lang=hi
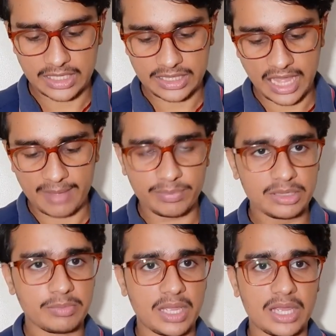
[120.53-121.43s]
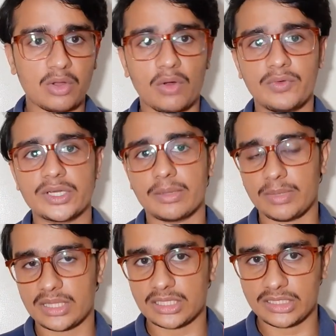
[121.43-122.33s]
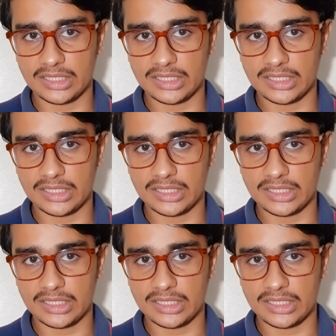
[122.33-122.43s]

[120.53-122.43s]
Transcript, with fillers: जैसे आप इसमें एक ऑफ़र हमेशा